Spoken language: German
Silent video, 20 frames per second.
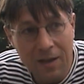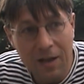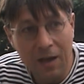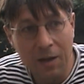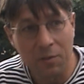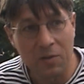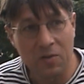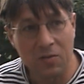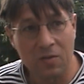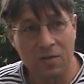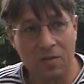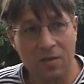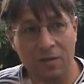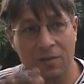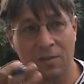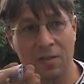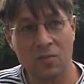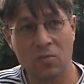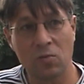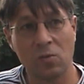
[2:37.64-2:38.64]
aber sozusagen
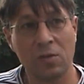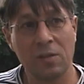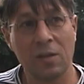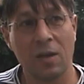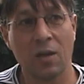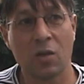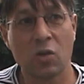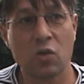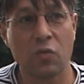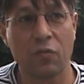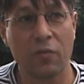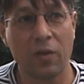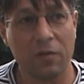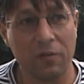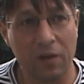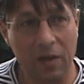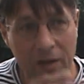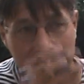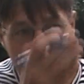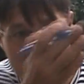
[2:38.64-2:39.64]
der solidarische
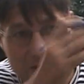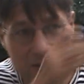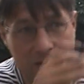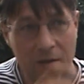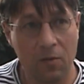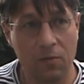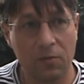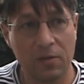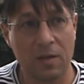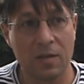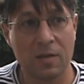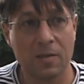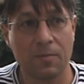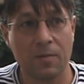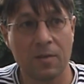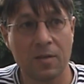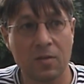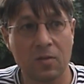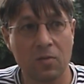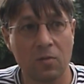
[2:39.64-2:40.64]
Verweis auf das,
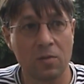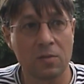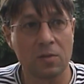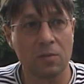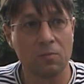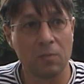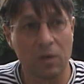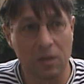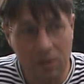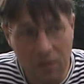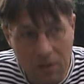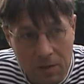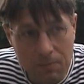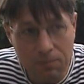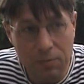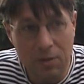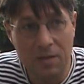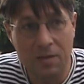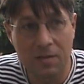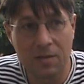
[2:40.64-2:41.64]
was dort in Madrid
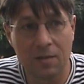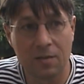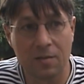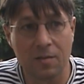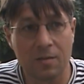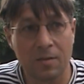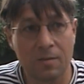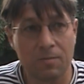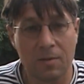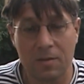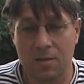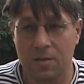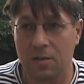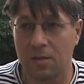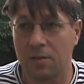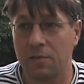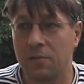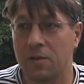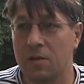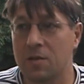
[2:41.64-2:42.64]
passiert ist, was
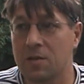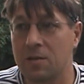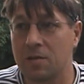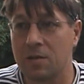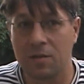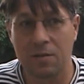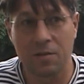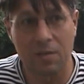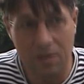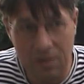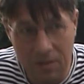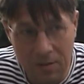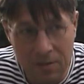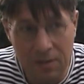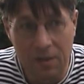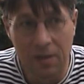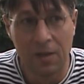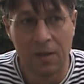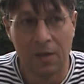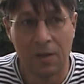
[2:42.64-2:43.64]
teilweise in Athen
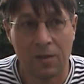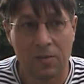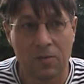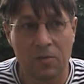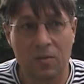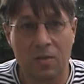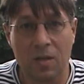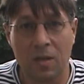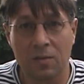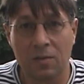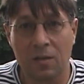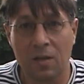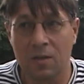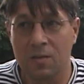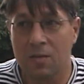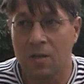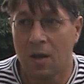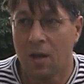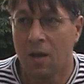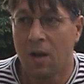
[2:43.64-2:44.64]
sozusagen da
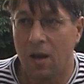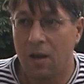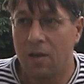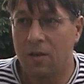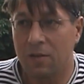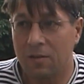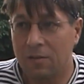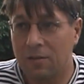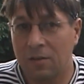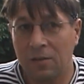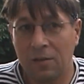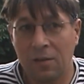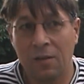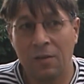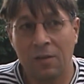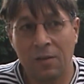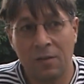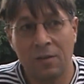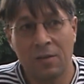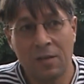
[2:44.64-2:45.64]
ist, äh,
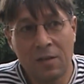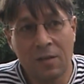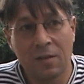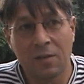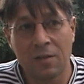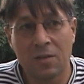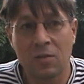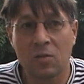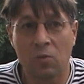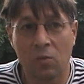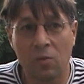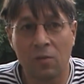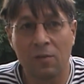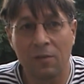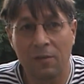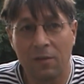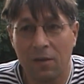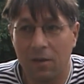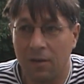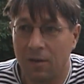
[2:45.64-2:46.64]
in die Richtung
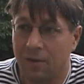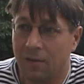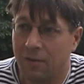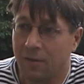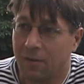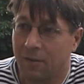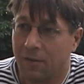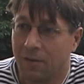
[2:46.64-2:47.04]
äh,